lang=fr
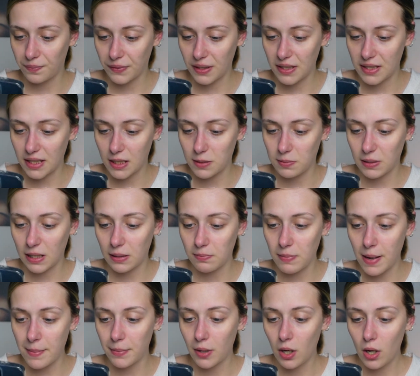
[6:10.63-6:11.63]
ils expliquent
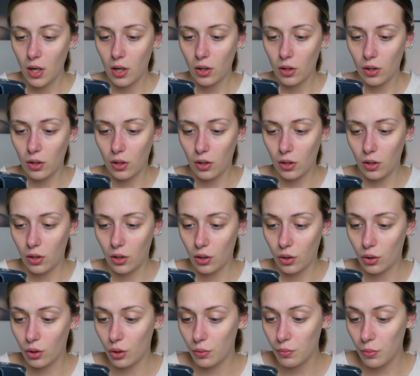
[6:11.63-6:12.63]
même
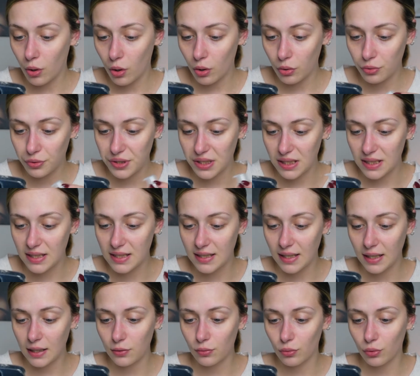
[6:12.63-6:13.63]
comment
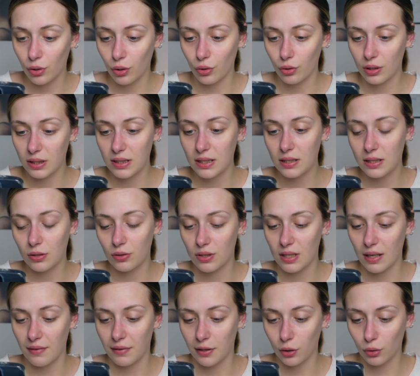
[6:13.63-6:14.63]
l'utiliser. Donc, ils disent que
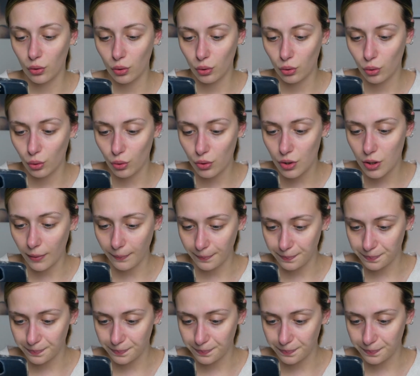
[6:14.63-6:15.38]
c'est avec deux doses.